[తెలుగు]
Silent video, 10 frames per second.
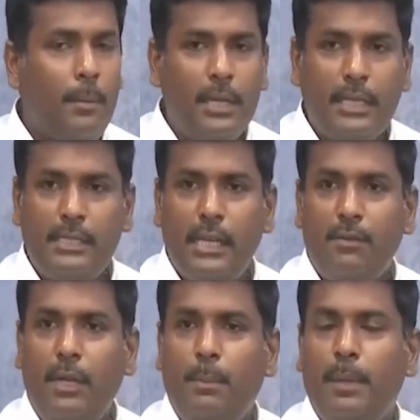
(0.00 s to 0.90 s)
ఈ అమలు
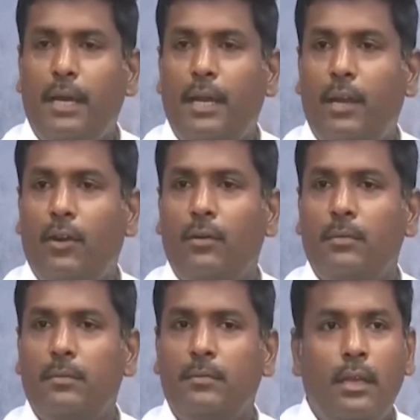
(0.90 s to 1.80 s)
చేసేటువంటి ప్రక్రియలో
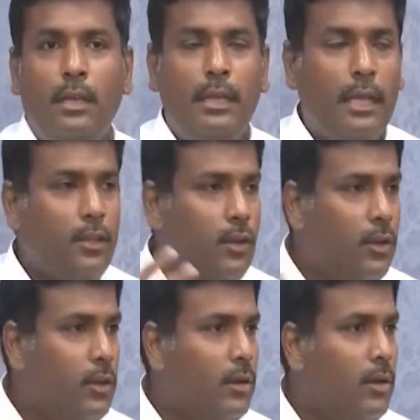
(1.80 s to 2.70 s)
ఇదేదో
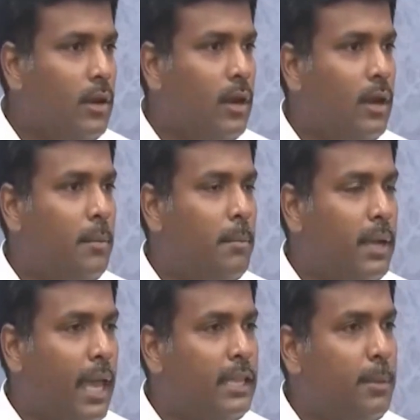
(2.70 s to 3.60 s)

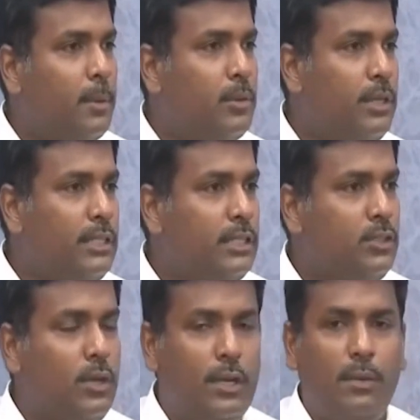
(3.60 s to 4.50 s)
కేంద్ర ప్రభుత్వం నుంచి
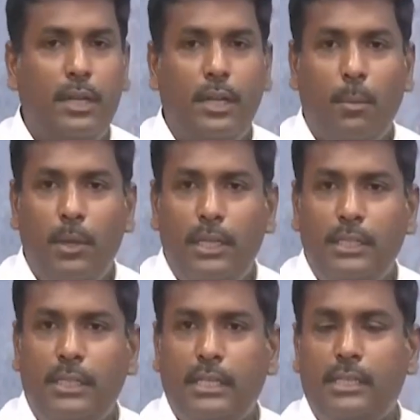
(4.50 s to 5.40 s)
ఇస్తున్నటువంటి డబ్బుల
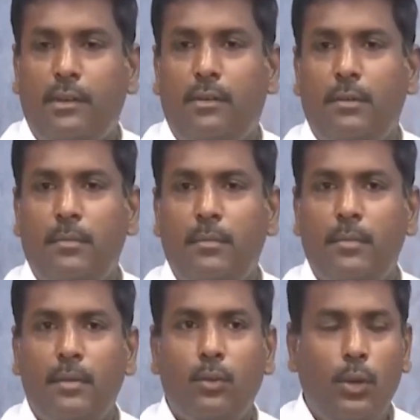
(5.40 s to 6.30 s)
నుంచి ఇచ్చేస్తున్నాం
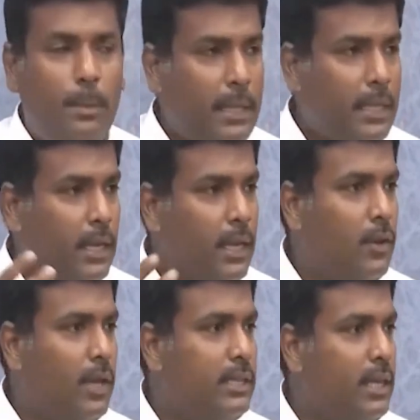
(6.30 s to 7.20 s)
కొన్ని
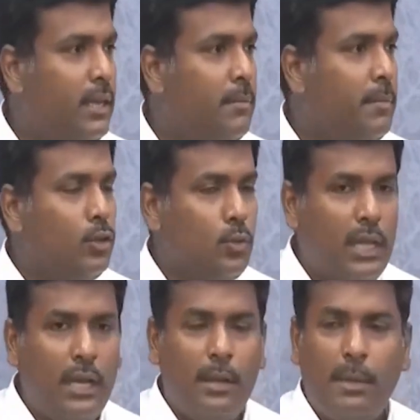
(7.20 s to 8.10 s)
పథకాల్లో అయితే ఈరోజు
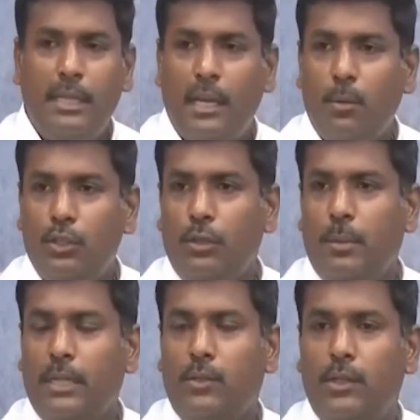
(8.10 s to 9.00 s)
ఉదాహరణకు మధ్యాహ్న భోజన
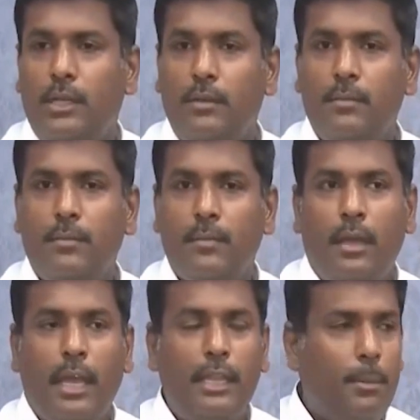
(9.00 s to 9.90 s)
పథకం ఉంది
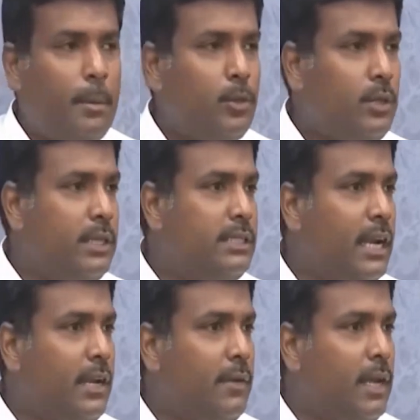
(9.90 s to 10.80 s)
కేంద్ర ప్రభుత్వం నుంచి
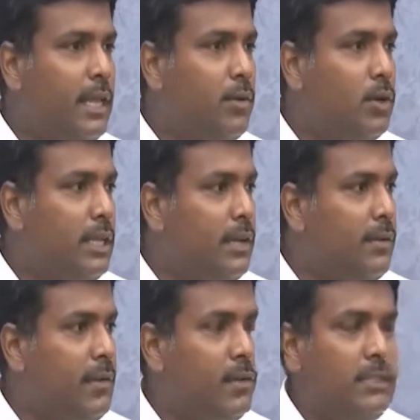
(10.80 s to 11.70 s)
రెండు వేల ఇరవై ఒకటి
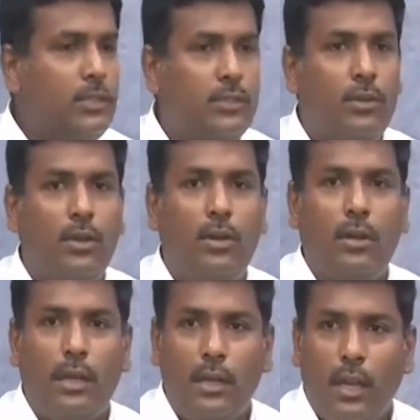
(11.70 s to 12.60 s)
ఇరవై రెండు సంవత్సరంలో
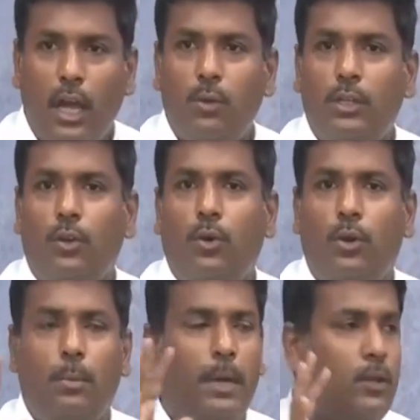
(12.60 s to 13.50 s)
నాలుగు వందల
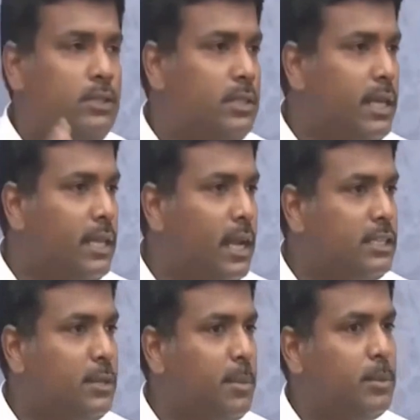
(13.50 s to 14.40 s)
కోట్ల రూపాయలు వచ్చింది కేంద్ర
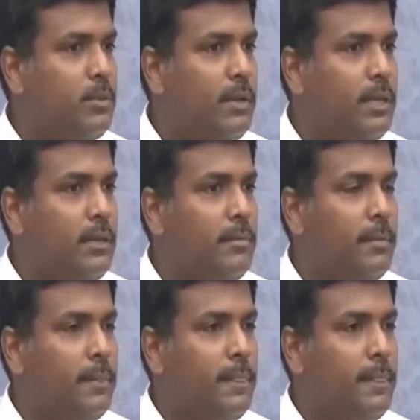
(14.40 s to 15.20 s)
రాష్ట్ర ప్రభుత్వానికి